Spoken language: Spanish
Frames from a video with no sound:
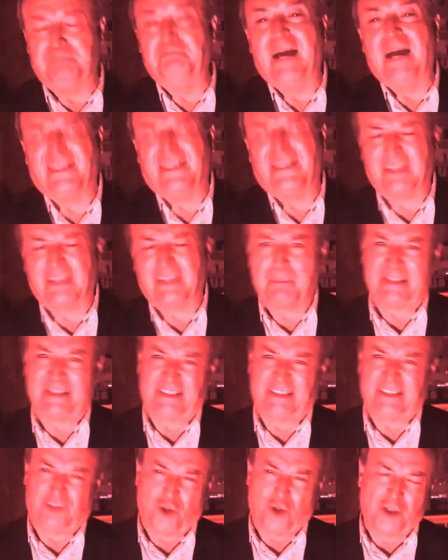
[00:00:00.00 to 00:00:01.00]
a esta
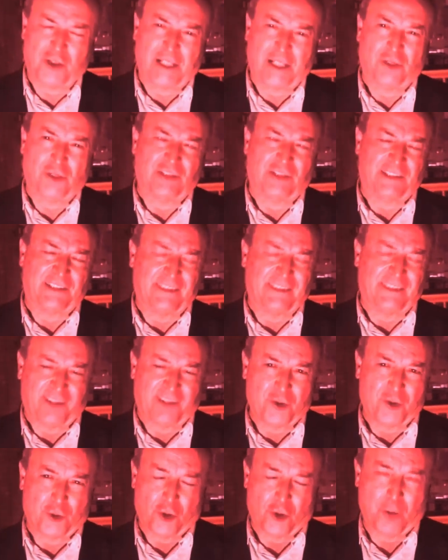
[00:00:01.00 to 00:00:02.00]
petición que nos hace el
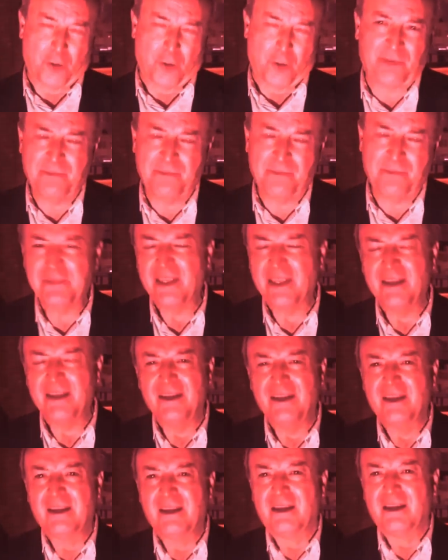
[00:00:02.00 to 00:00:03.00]
señor López.
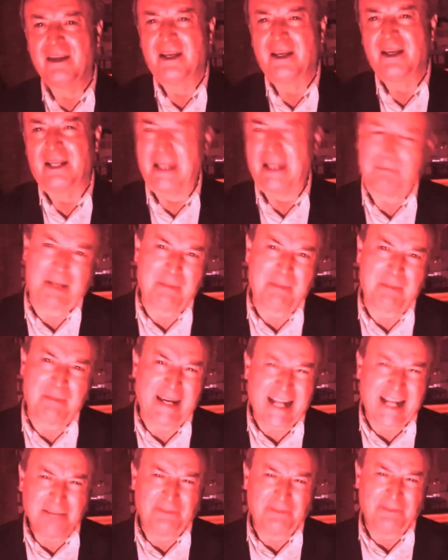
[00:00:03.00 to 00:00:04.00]
La
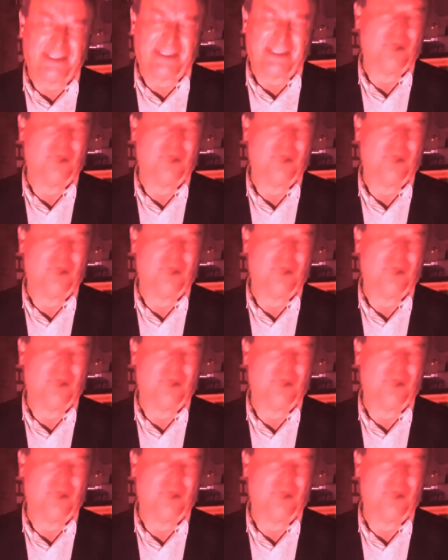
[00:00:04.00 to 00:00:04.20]
primera, se